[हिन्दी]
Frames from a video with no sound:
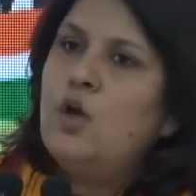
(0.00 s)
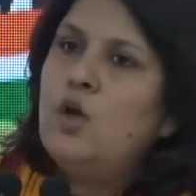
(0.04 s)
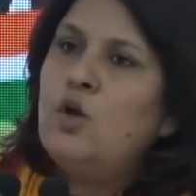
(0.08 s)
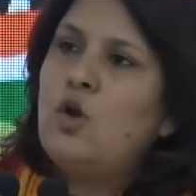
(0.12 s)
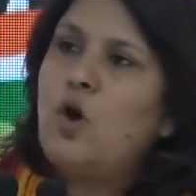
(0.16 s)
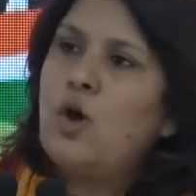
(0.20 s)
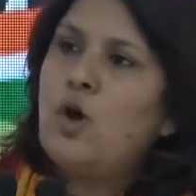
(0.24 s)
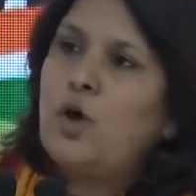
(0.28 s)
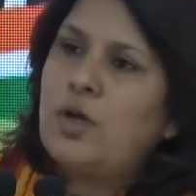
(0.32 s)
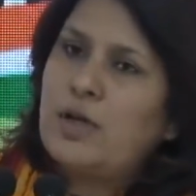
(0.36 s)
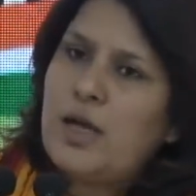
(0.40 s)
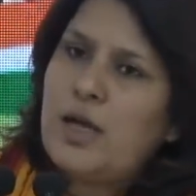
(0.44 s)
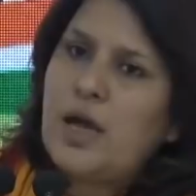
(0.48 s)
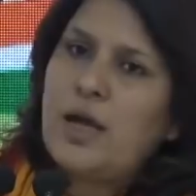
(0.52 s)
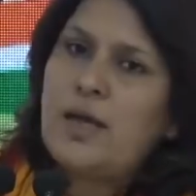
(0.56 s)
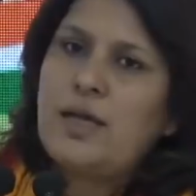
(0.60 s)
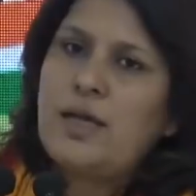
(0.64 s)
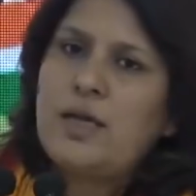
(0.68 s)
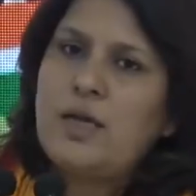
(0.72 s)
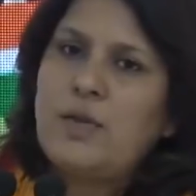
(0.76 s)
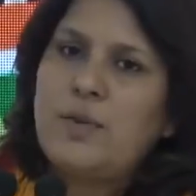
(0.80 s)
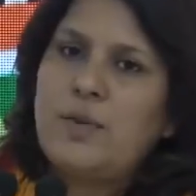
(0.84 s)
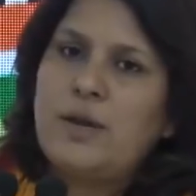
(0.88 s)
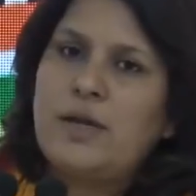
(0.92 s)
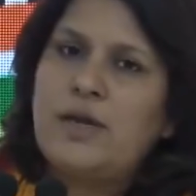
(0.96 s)
नौकरियां
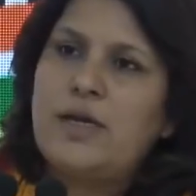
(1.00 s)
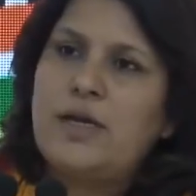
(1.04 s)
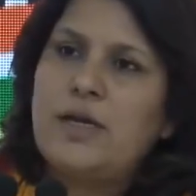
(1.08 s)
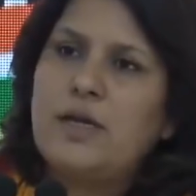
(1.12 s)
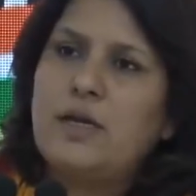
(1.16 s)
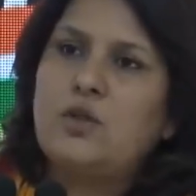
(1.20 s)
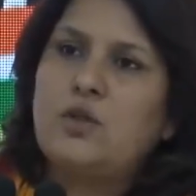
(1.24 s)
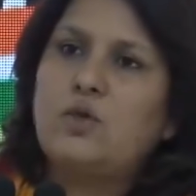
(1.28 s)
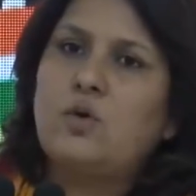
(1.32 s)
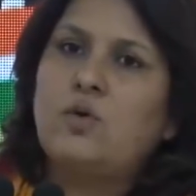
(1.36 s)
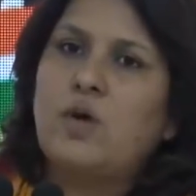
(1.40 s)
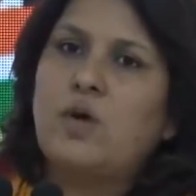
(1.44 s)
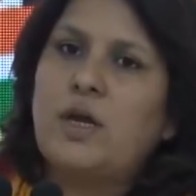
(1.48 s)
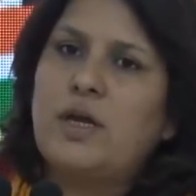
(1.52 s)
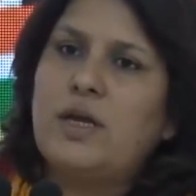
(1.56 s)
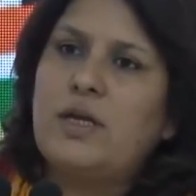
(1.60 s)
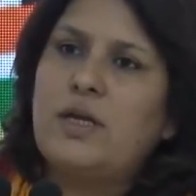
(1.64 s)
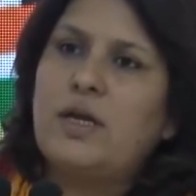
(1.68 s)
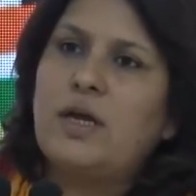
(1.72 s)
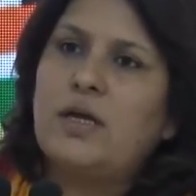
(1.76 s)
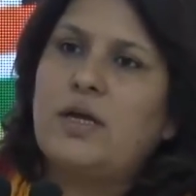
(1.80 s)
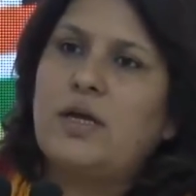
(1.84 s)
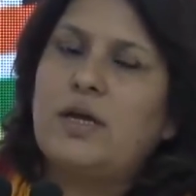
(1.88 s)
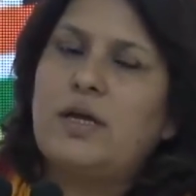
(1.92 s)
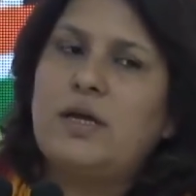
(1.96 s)
नहीं बनेंगी तो कहीं
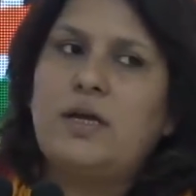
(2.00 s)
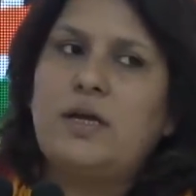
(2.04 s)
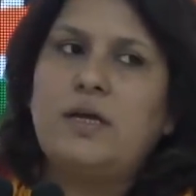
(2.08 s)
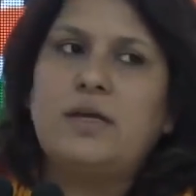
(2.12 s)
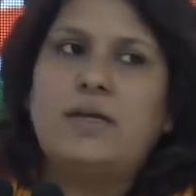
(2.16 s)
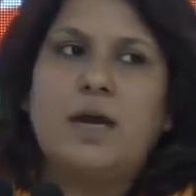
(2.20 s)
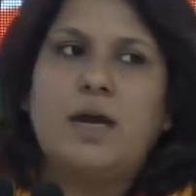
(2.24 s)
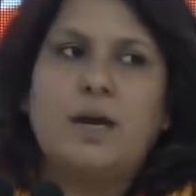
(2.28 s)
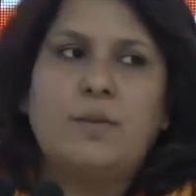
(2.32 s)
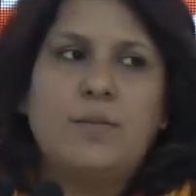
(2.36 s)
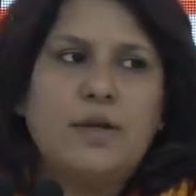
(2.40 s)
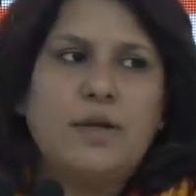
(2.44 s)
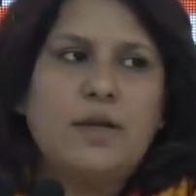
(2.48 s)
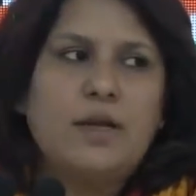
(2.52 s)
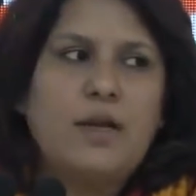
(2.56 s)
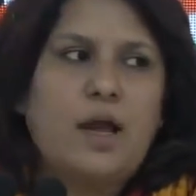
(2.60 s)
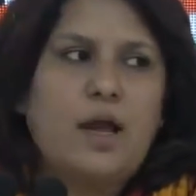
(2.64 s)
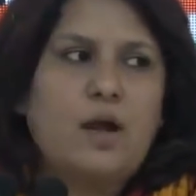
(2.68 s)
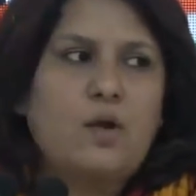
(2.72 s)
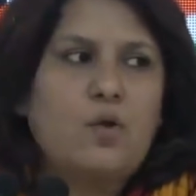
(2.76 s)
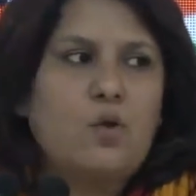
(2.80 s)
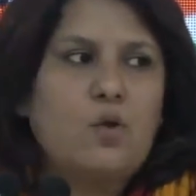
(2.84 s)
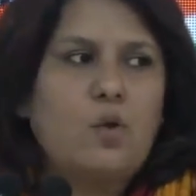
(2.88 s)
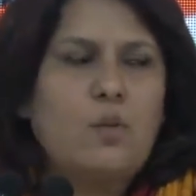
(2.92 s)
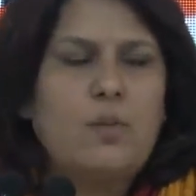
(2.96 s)
ना कहीं ग्रामीण
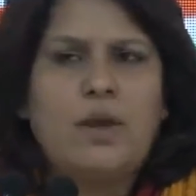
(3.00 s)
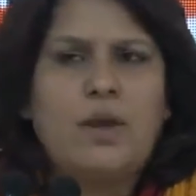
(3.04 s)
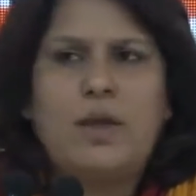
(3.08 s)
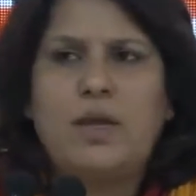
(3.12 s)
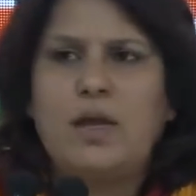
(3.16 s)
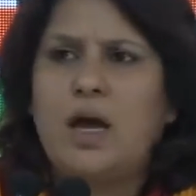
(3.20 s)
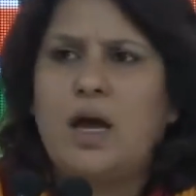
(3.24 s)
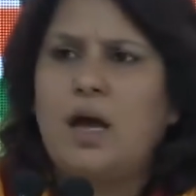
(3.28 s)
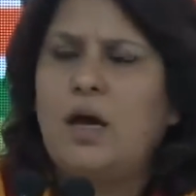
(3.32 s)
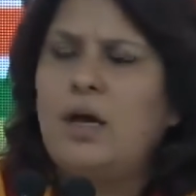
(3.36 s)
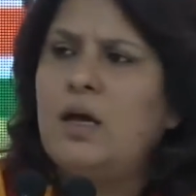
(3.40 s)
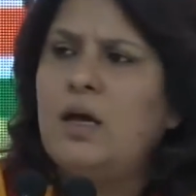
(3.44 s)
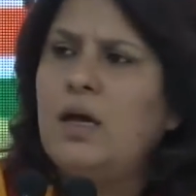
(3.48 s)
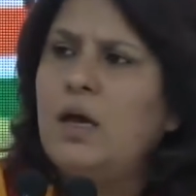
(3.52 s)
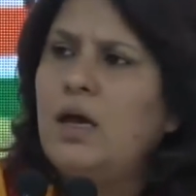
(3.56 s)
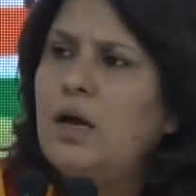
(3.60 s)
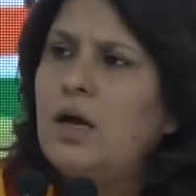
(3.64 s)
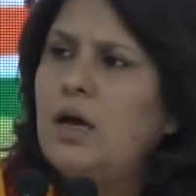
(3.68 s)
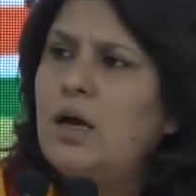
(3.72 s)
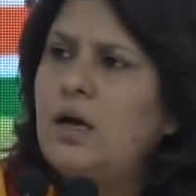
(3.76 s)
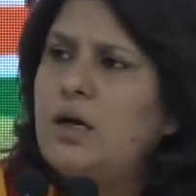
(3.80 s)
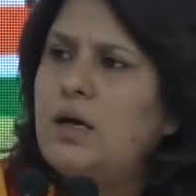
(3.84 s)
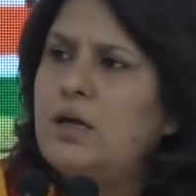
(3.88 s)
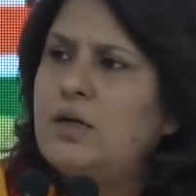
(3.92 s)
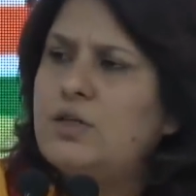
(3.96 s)
इलाकों में या
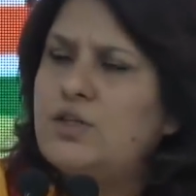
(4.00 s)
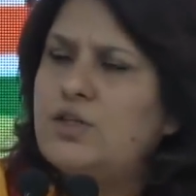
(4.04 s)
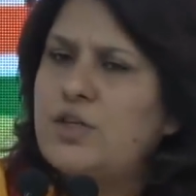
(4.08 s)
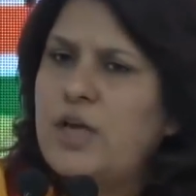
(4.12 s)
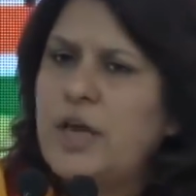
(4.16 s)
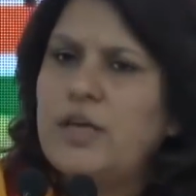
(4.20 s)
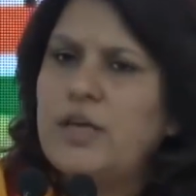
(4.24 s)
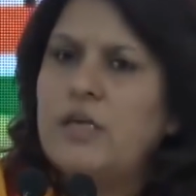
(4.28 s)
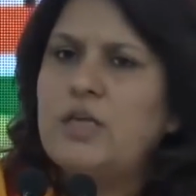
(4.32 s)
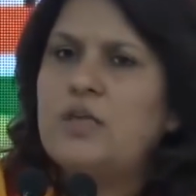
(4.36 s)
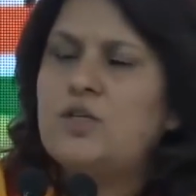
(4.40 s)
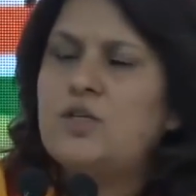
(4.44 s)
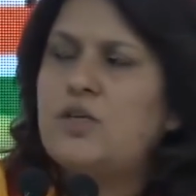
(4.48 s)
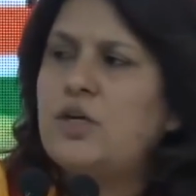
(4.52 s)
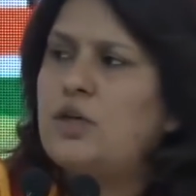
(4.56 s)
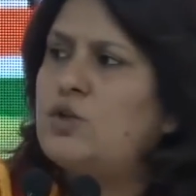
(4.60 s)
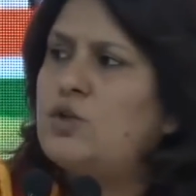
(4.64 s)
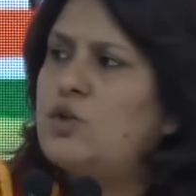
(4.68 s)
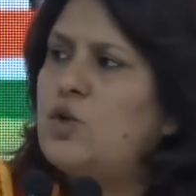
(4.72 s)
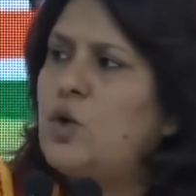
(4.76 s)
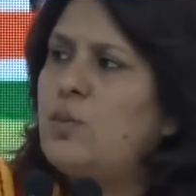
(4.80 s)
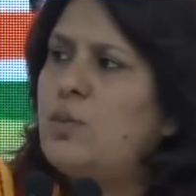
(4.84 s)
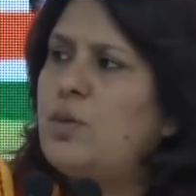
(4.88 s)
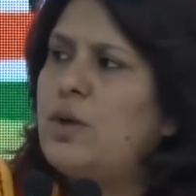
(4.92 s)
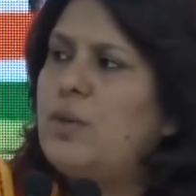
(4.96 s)
शहरी
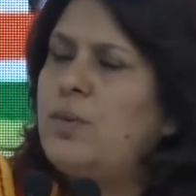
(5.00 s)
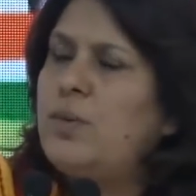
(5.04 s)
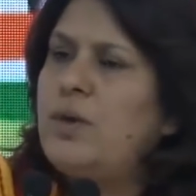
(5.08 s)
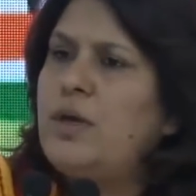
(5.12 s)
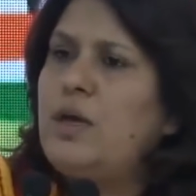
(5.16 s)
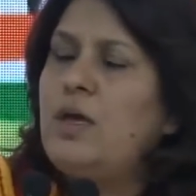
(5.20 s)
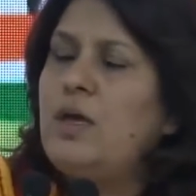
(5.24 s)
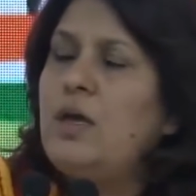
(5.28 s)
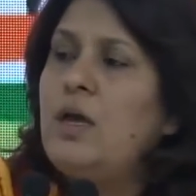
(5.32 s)
क्षेत्रों में भी